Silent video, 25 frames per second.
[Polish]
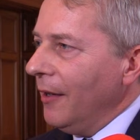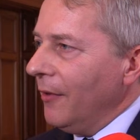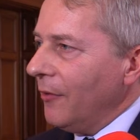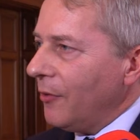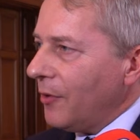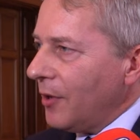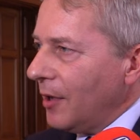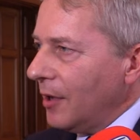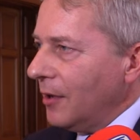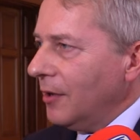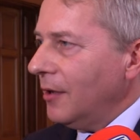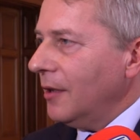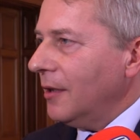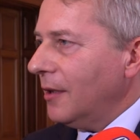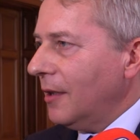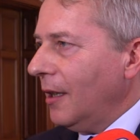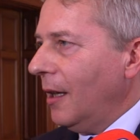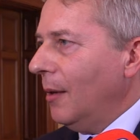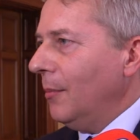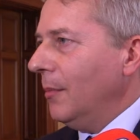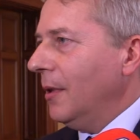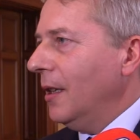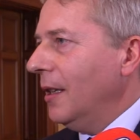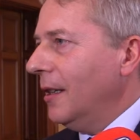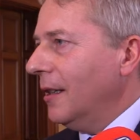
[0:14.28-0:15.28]
Wszędzie
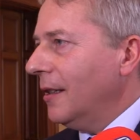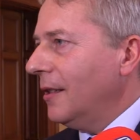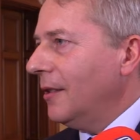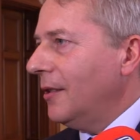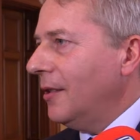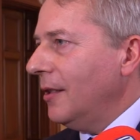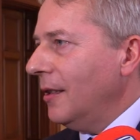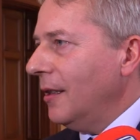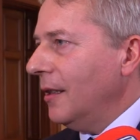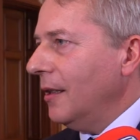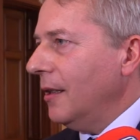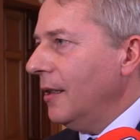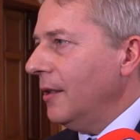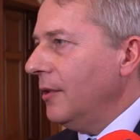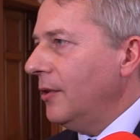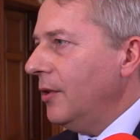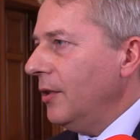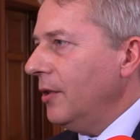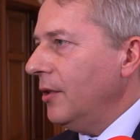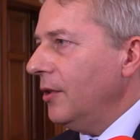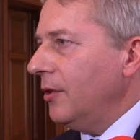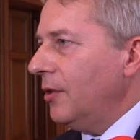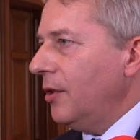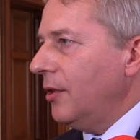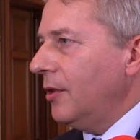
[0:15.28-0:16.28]
tam, gdzie
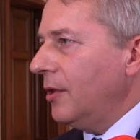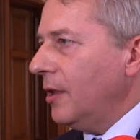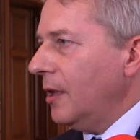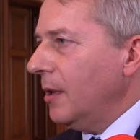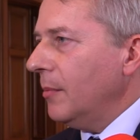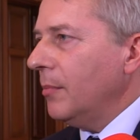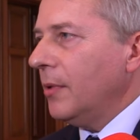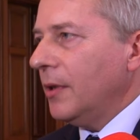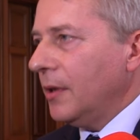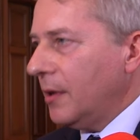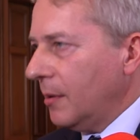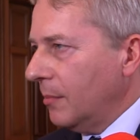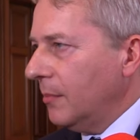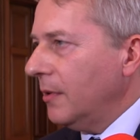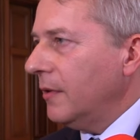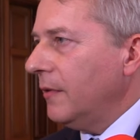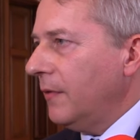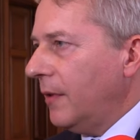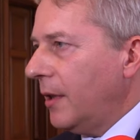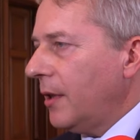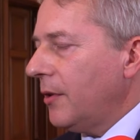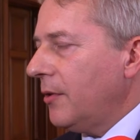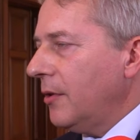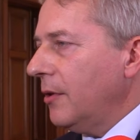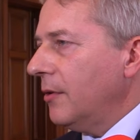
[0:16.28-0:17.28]
dzieje się źle, będziemy
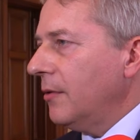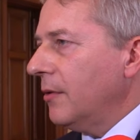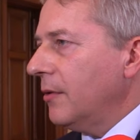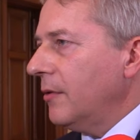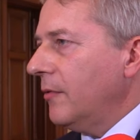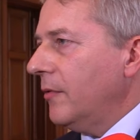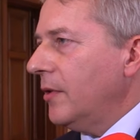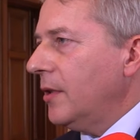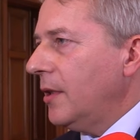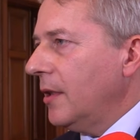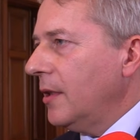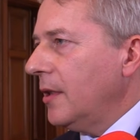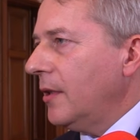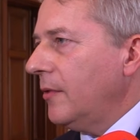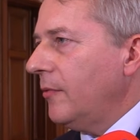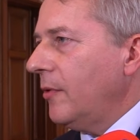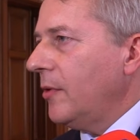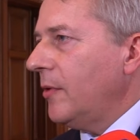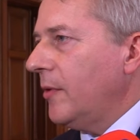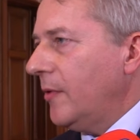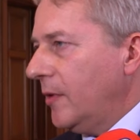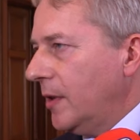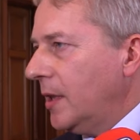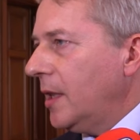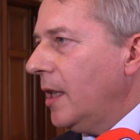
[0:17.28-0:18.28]
walczyć o zwycięstwo
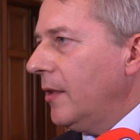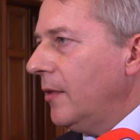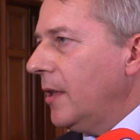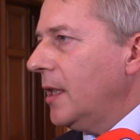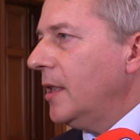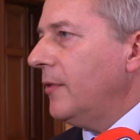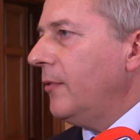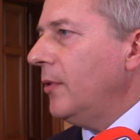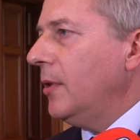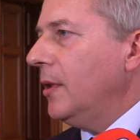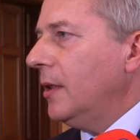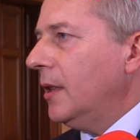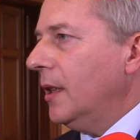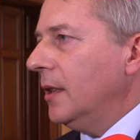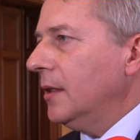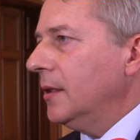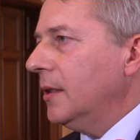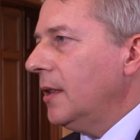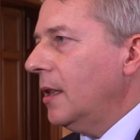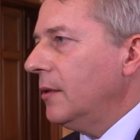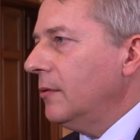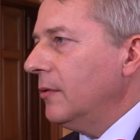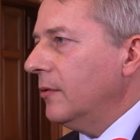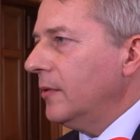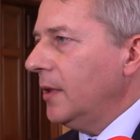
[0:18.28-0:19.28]
i wystawiać swoich
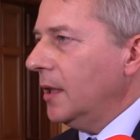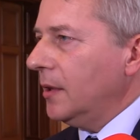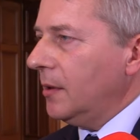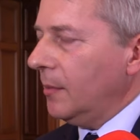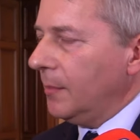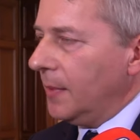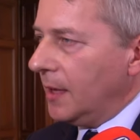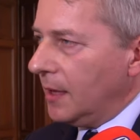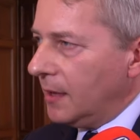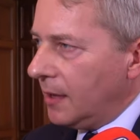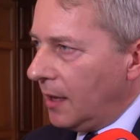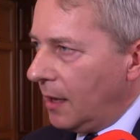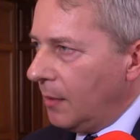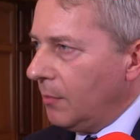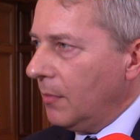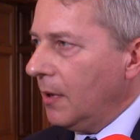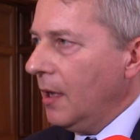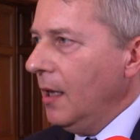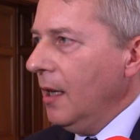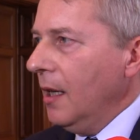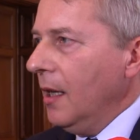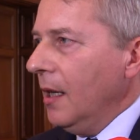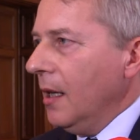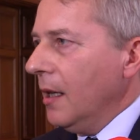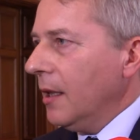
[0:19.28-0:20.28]
kandydatów. Natomiast tam,
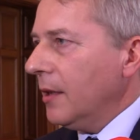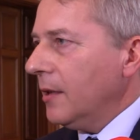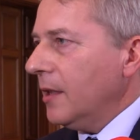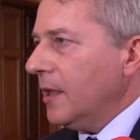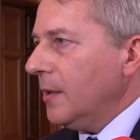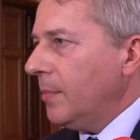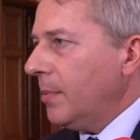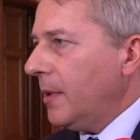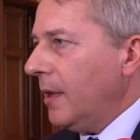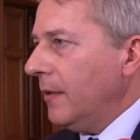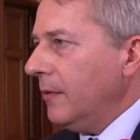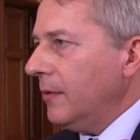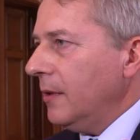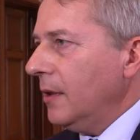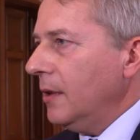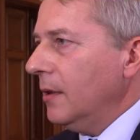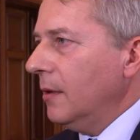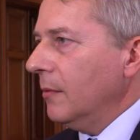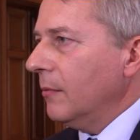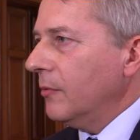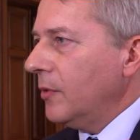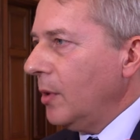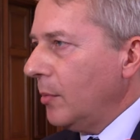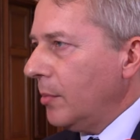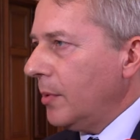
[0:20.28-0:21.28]
gdzie sprawy
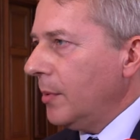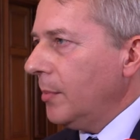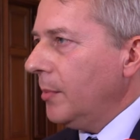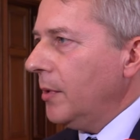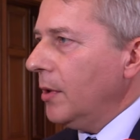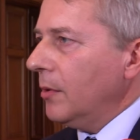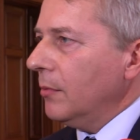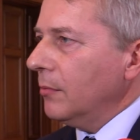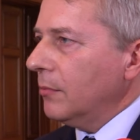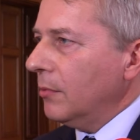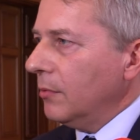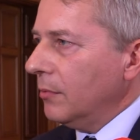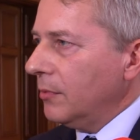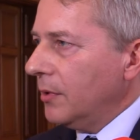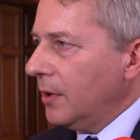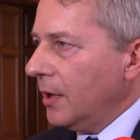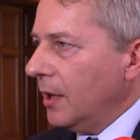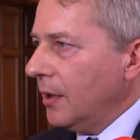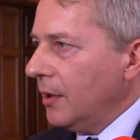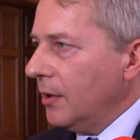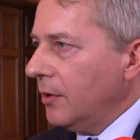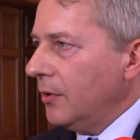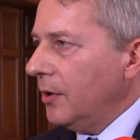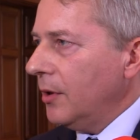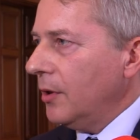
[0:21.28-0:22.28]
idą w dobrym kierunku,
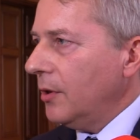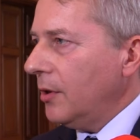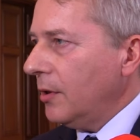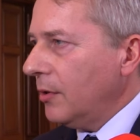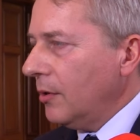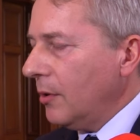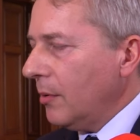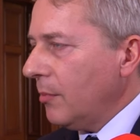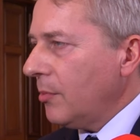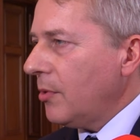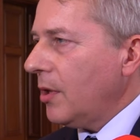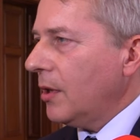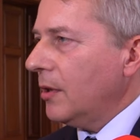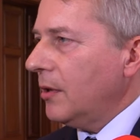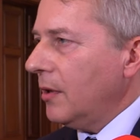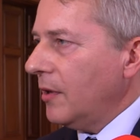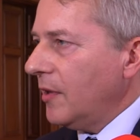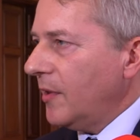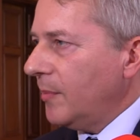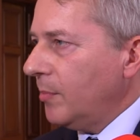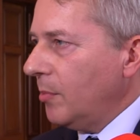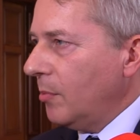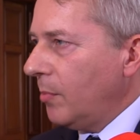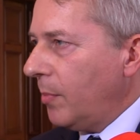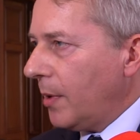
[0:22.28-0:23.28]
gdzie dzieje się dobrze, gdzie
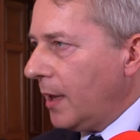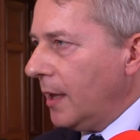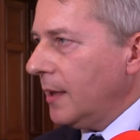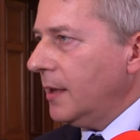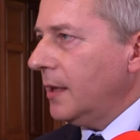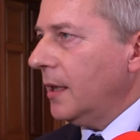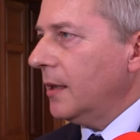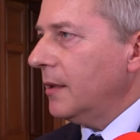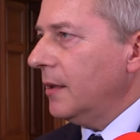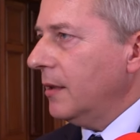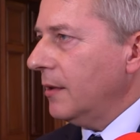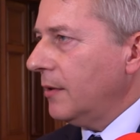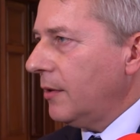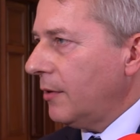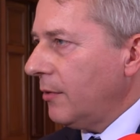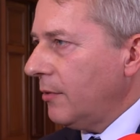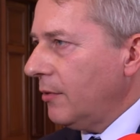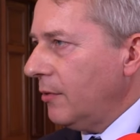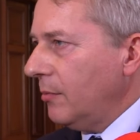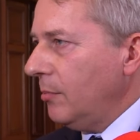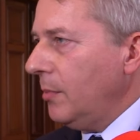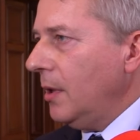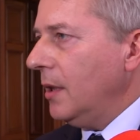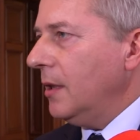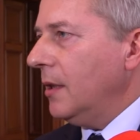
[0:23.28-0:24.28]
jest współpraca, gdzie jest
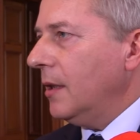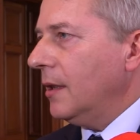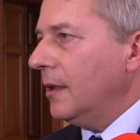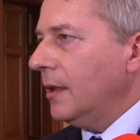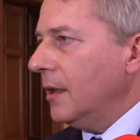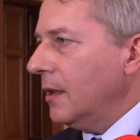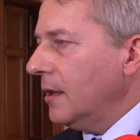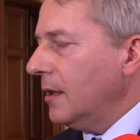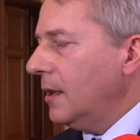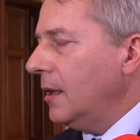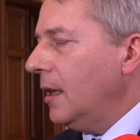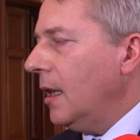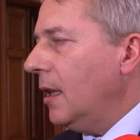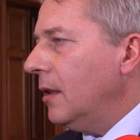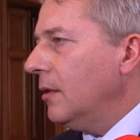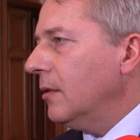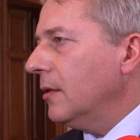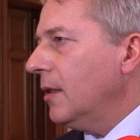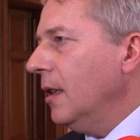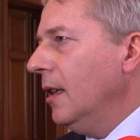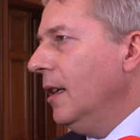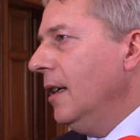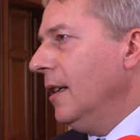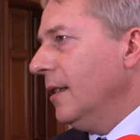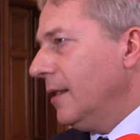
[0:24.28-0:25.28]
zrozumienie, gdzie jest
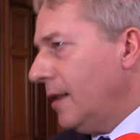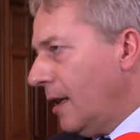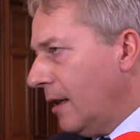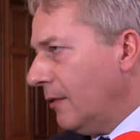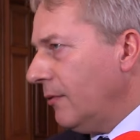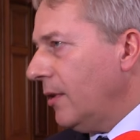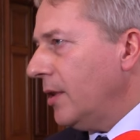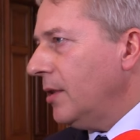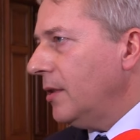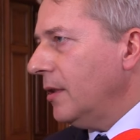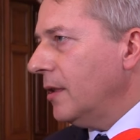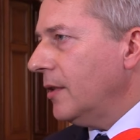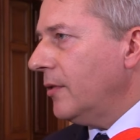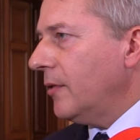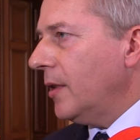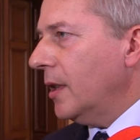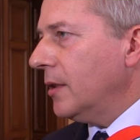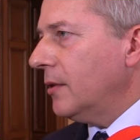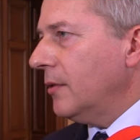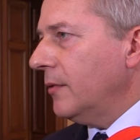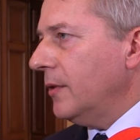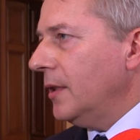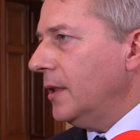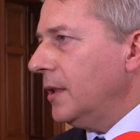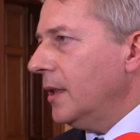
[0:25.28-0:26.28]
dialog, tak właśnie jest w
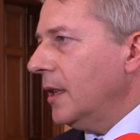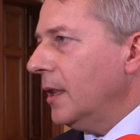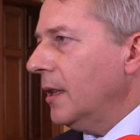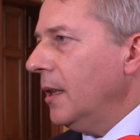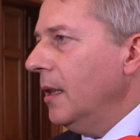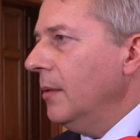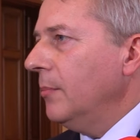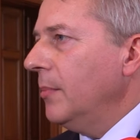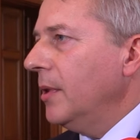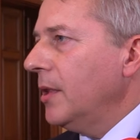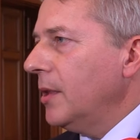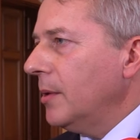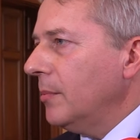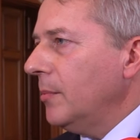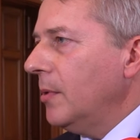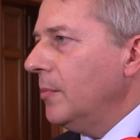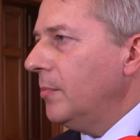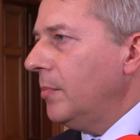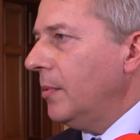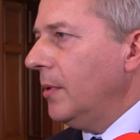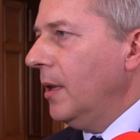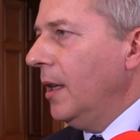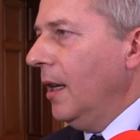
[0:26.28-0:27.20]
Katowicach. Będziemy